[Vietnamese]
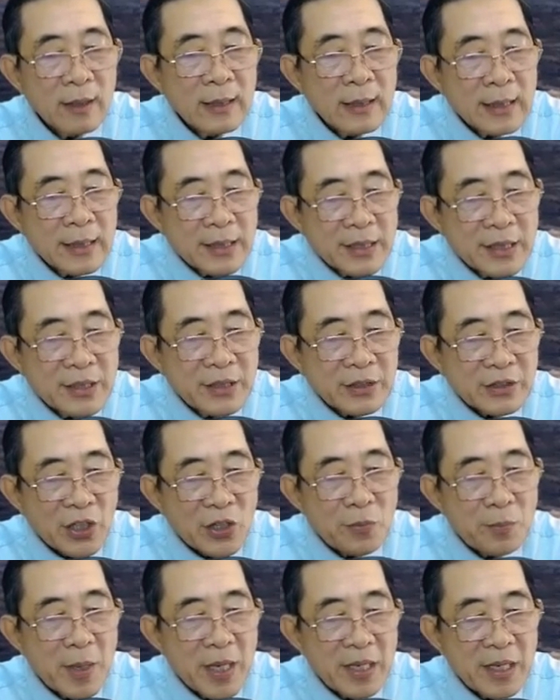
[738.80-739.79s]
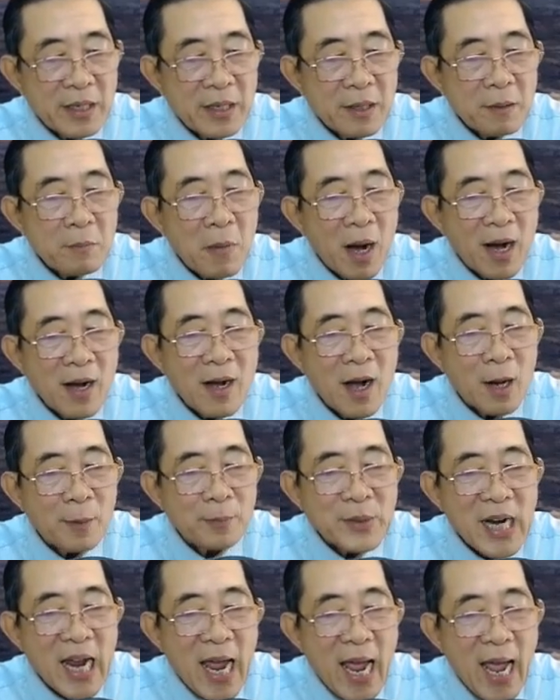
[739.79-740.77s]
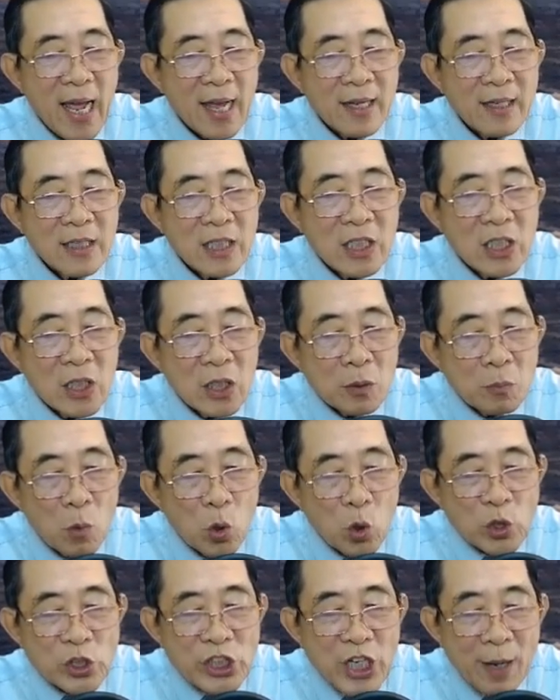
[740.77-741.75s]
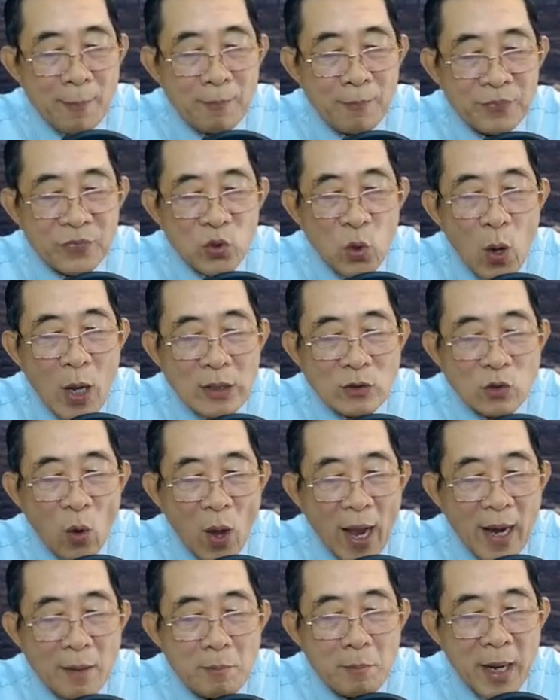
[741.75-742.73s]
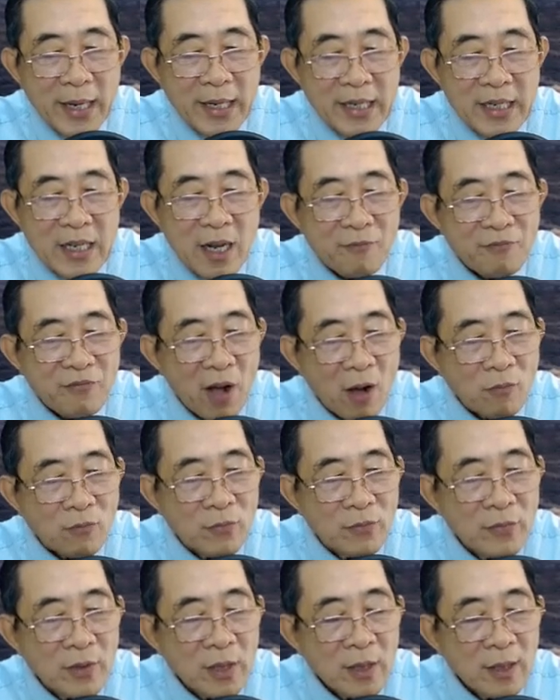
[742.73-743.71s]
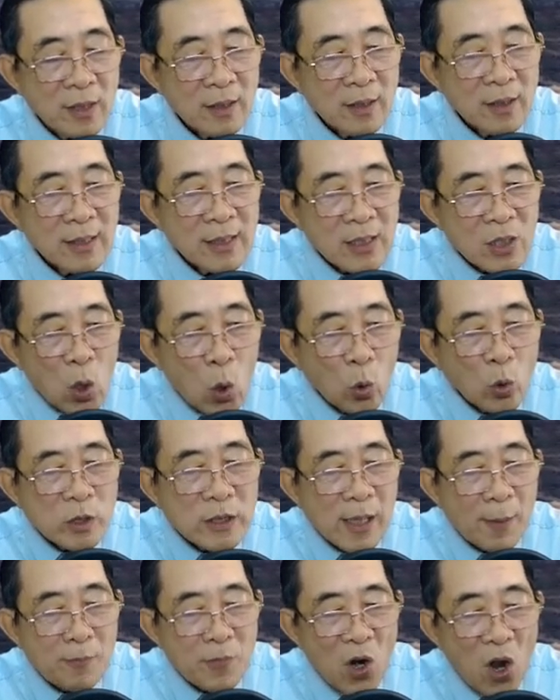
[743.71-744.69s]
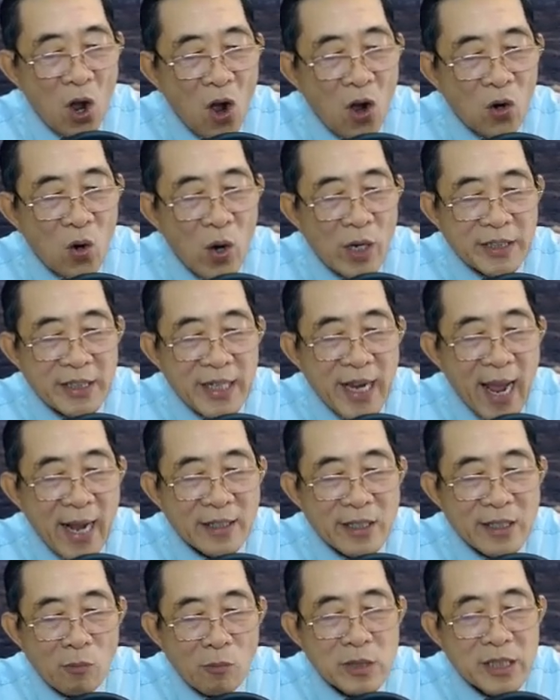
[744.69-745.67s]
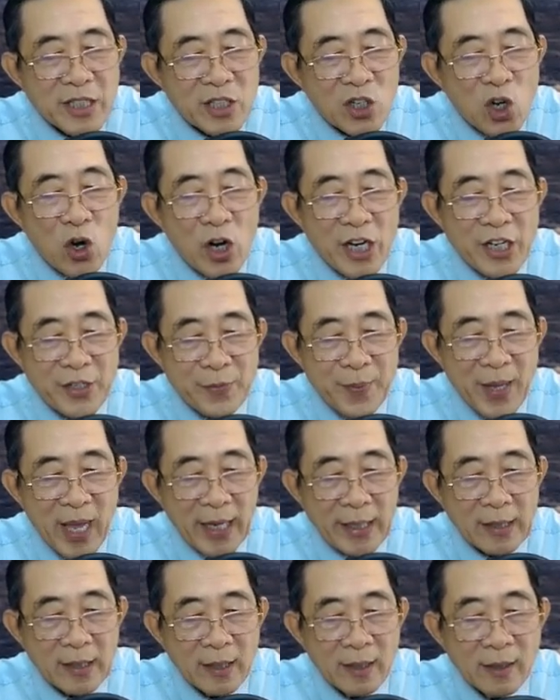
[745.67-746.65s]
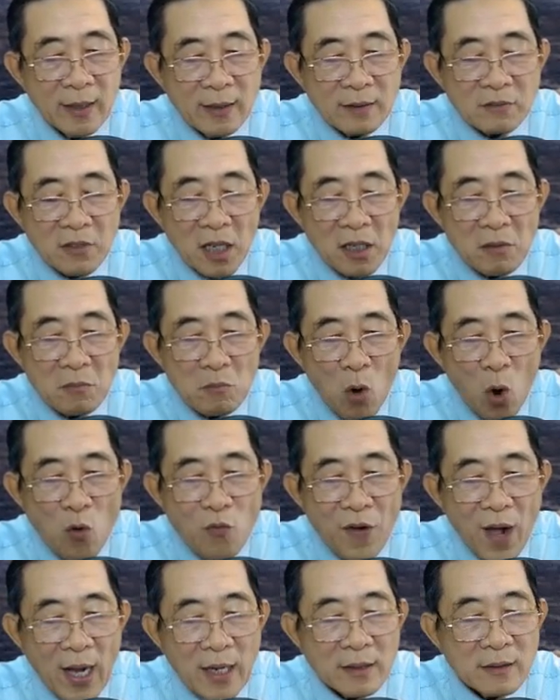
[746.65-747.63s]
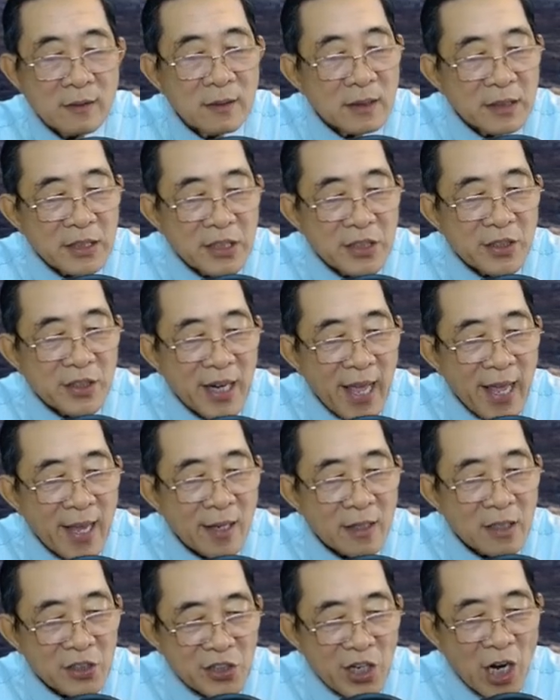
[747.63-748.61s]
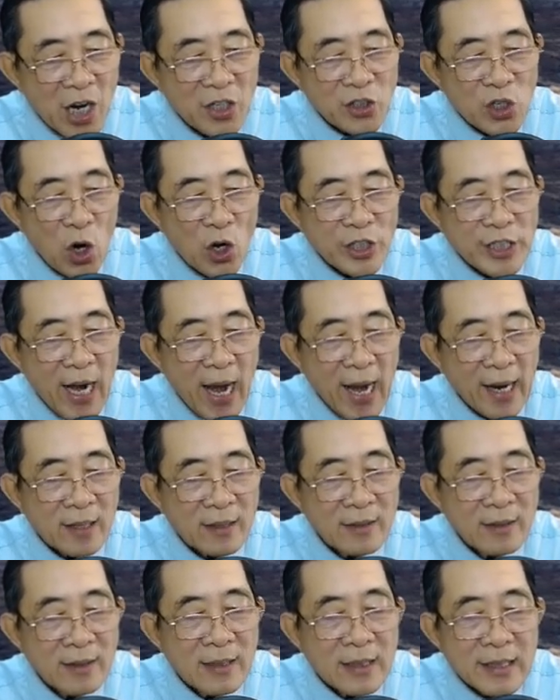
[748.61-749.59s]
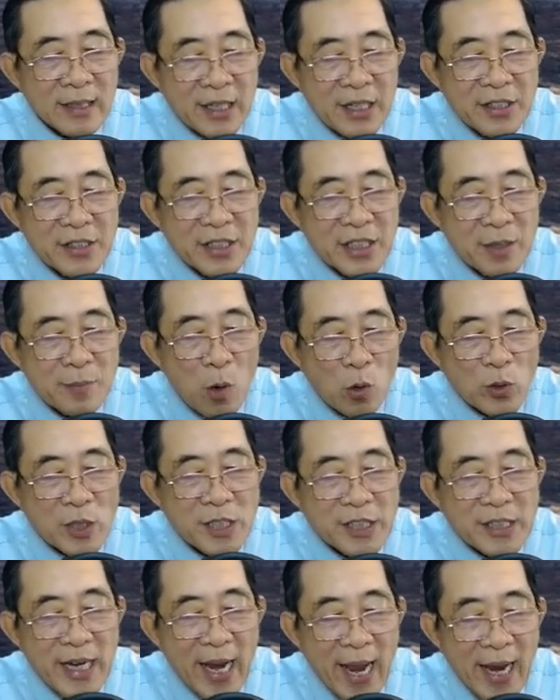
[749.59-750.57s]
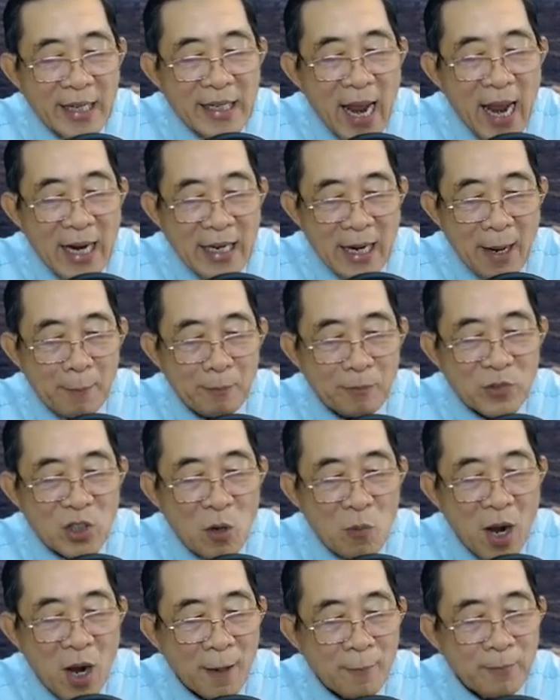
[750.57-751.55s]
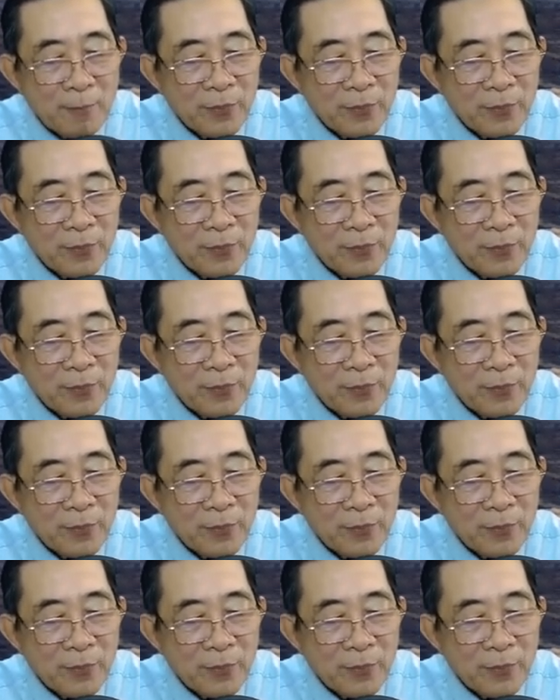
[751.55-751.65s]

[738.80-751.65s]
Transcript: Dương Tử My mở hộp ra, mùi sâm thoang thoảng bay khắp phòng. Củ sâm nọ có hình dáng giống như con người vậy, từng bộ phận đường nét rất rõ ràng, cứ như một đứa trẻ đang nằm trong hộp.